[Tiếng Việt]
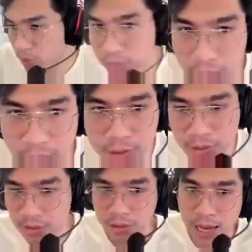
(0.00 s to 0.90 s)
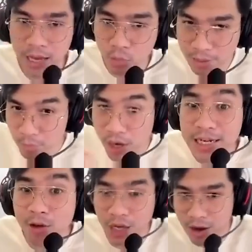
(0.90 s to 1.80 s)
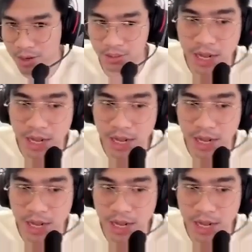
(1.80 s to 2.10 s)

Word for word: chúng tao cái hai bọn này vì bọn này sẽ cao bờ nhau các bạn